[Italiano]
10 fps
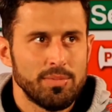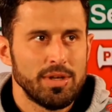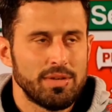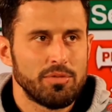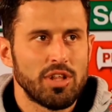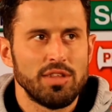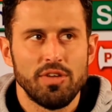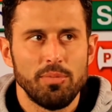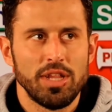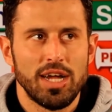Ma siamo stati
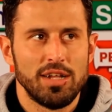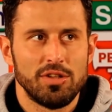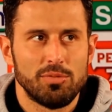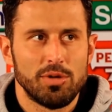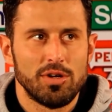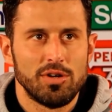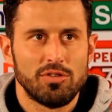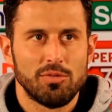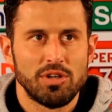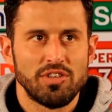fermi tanto, però
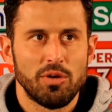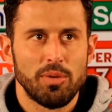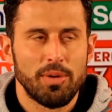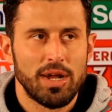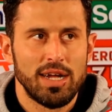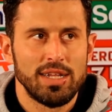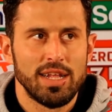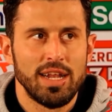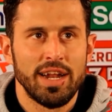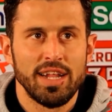insomma, ci siamo preparati e
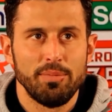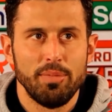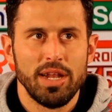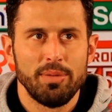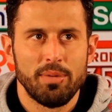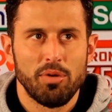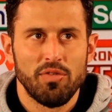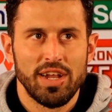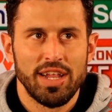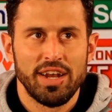allenati bene per
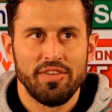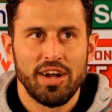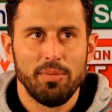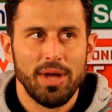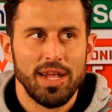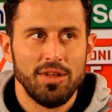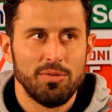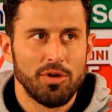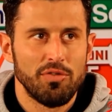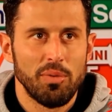provare ad arrivare al meglio.
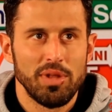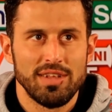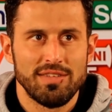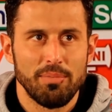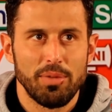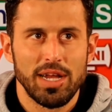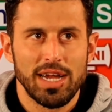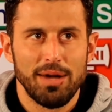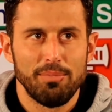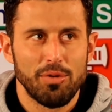Poi ovviamente è sempre il
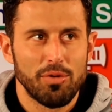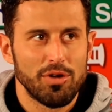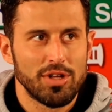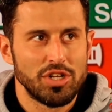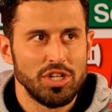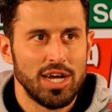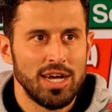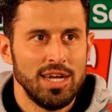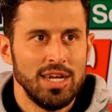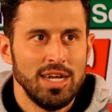campo quello che ci
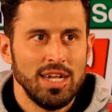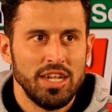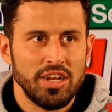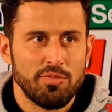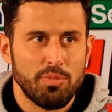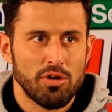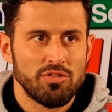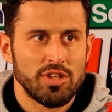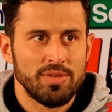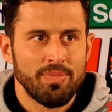dà le
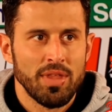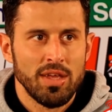risposte.